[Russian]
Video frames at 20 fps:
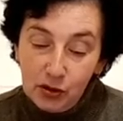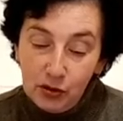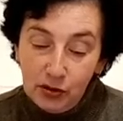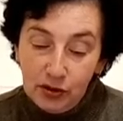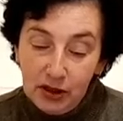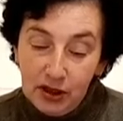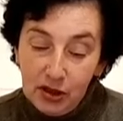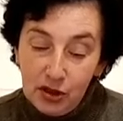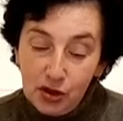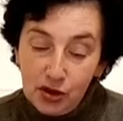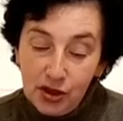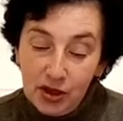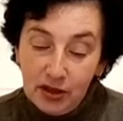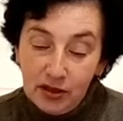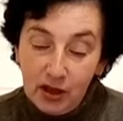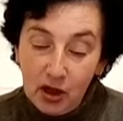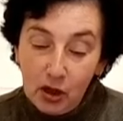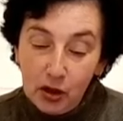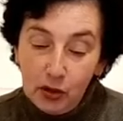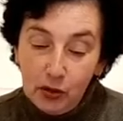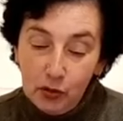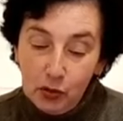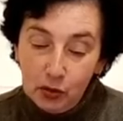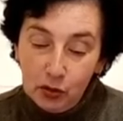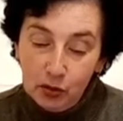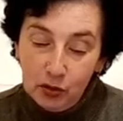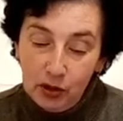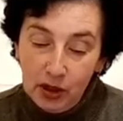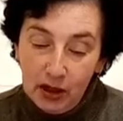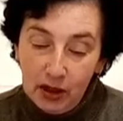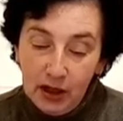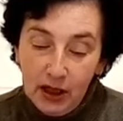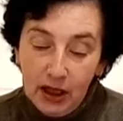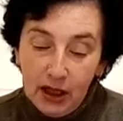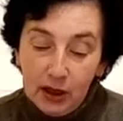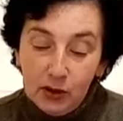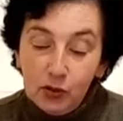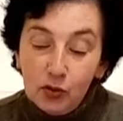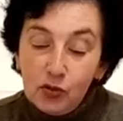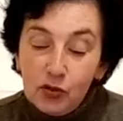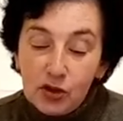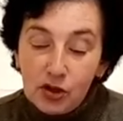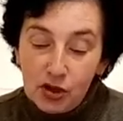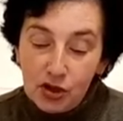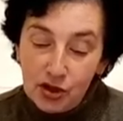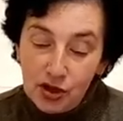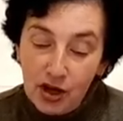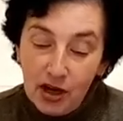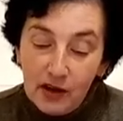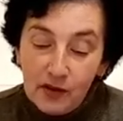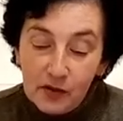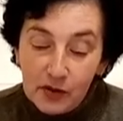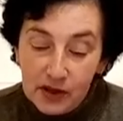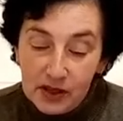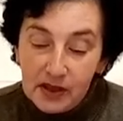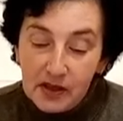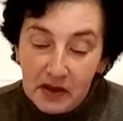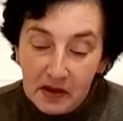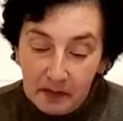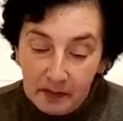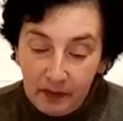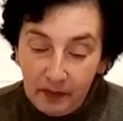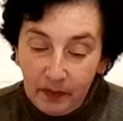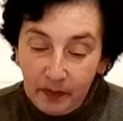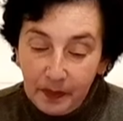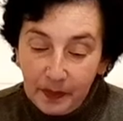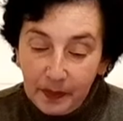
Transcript: что она нечаянно хрюкнула, и тут заржали все –